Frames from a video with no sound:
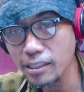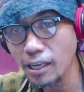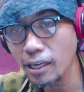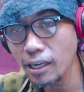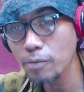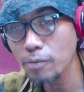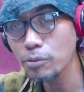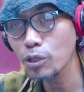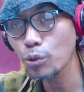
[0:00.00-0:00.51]

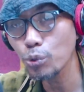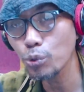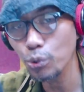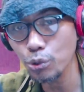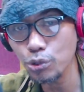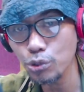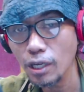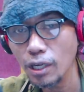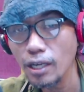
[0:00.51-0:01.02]
lebih
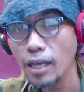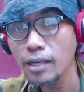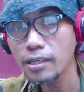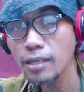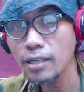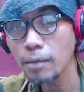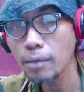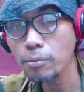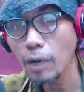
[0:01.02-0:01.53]
lurus
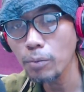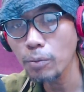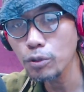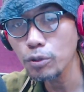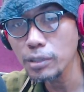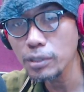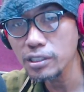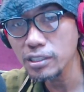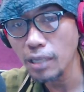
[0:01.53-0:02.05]
dan mampu
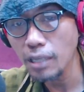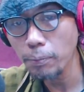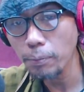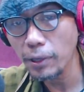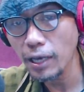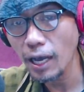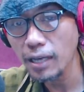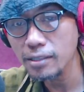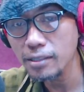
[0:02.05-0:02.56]

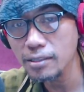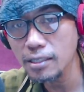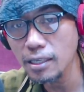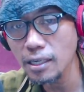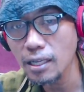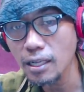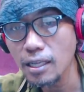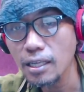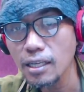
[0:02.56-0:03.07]
mencapai
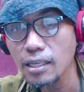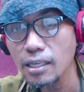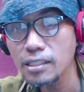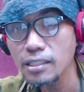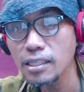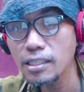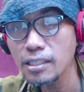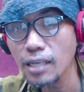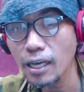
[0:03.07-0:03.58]
hasil
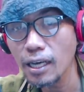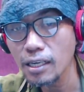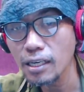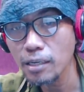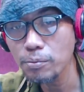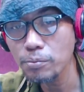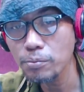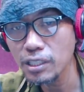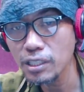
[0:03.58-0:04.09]
dengan
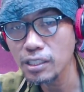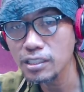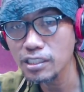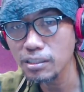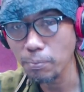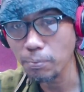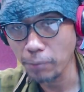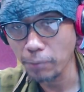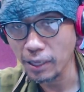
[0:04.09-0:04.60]
lebih
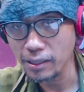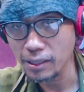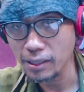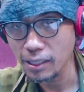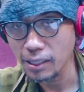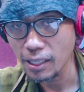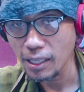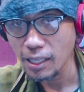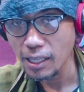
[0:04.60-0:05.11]
cepat.
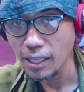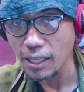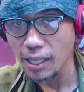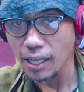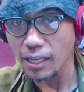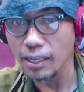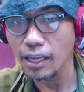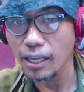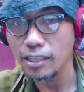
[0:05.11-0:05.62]

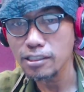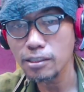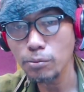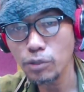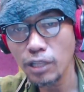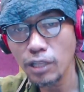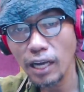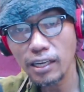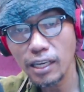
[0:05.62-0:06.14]
Nah,
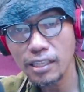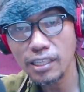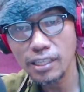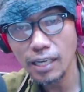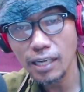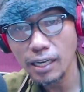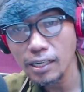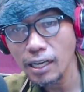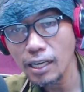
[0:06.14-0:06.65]
semut
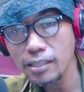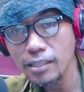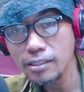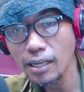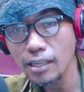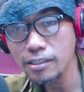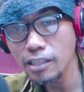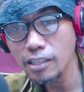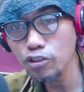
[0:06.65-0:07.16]
Argentina adalah
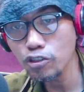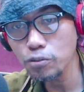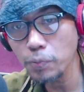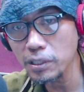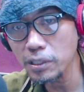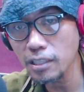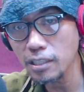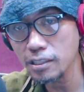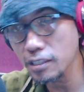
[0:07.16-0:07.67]
salah satu
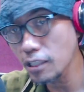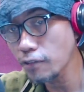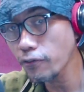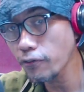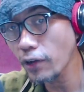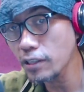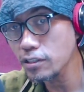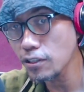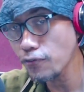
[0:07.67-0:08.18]
spesies
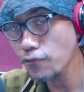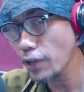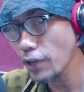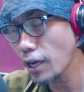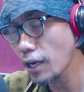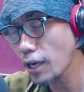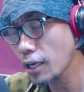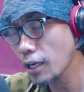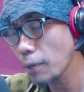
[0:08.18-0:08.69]
invasif
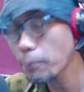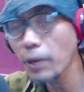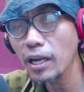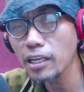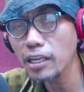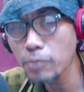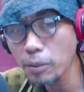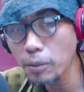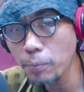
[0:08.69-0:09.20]
yang
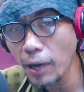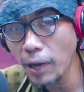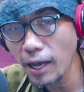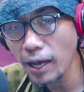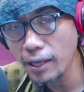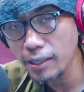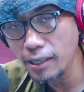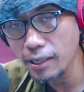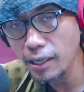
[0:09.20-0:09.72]
paling
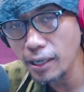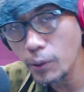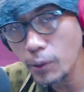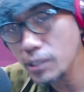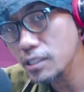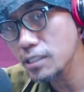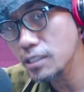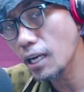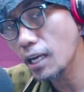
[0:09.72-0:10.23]
berbahaya nih kawan
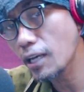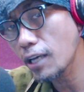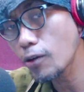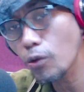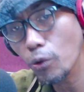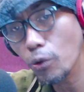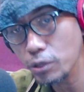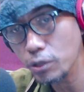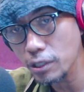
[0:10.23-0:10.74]
secara
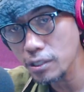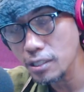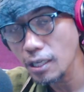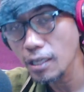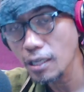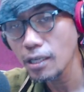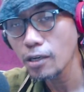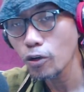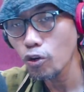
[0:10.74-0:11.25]
ekologis.
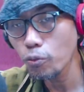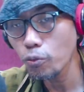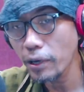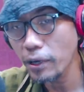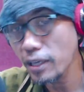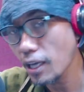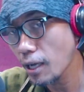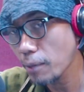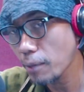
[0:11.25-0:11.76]

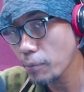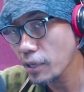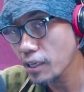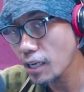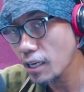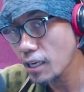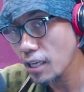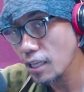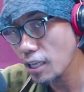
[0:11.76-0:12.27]
Upaya
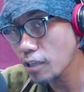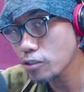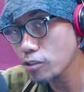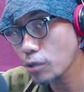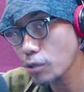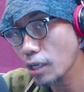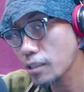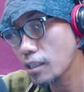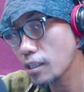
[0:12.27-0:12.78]
pengendaliannya
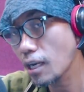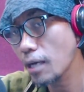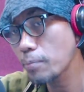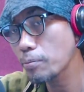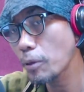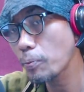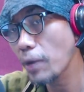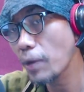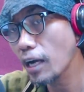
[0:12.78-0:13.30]
juga telah
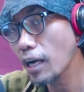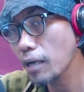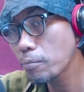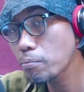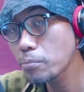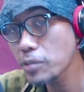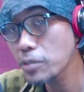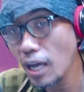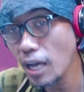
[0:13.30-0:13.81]

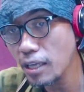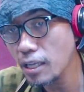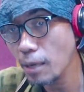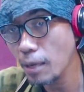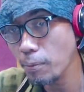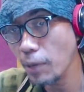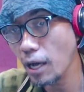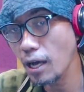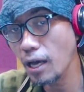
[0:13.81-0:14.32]
memakan biaya
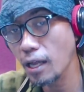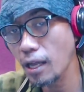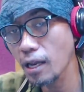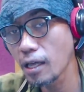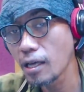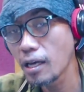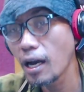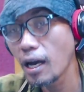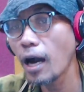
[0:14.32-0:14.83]
mahal
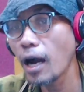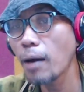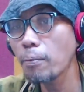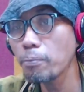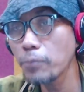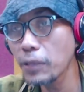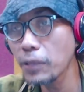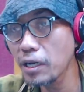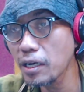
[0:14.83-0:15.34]

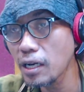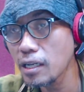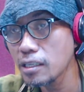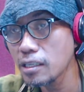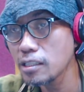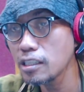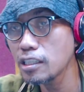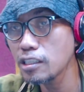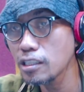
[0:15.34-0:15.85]
hampir
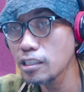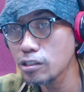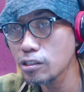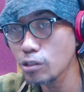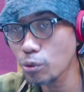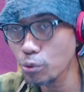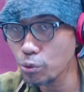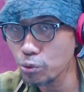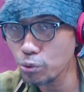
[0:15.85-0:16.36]
di
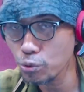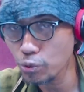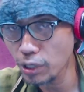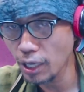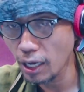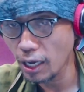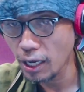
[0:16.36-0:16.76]
seluruh dunia.